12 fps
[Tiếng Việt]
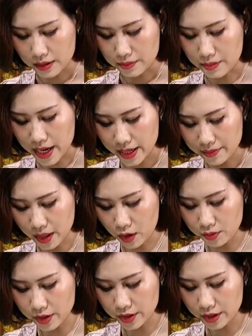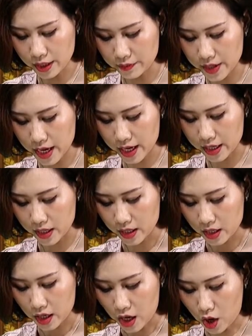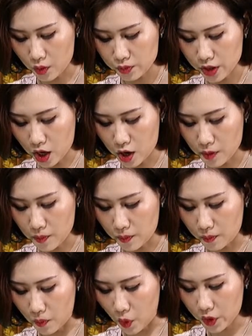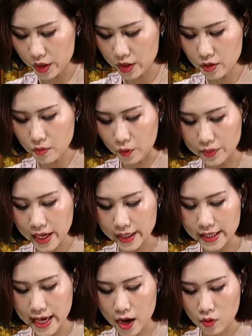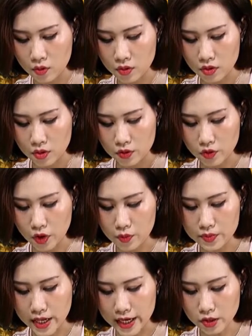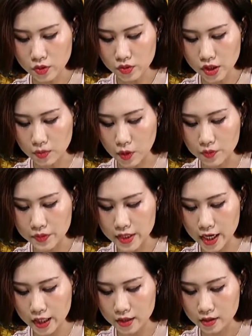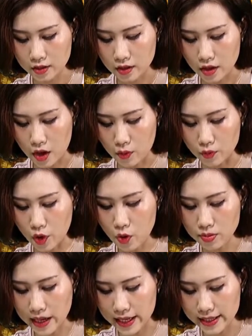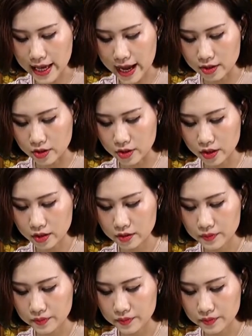Mày mà không gửi tiền về, ông cho mỗi đứa một nhát dao, rồi ông nhảy xuống sông ông chết ông đốt cả nhà nữa.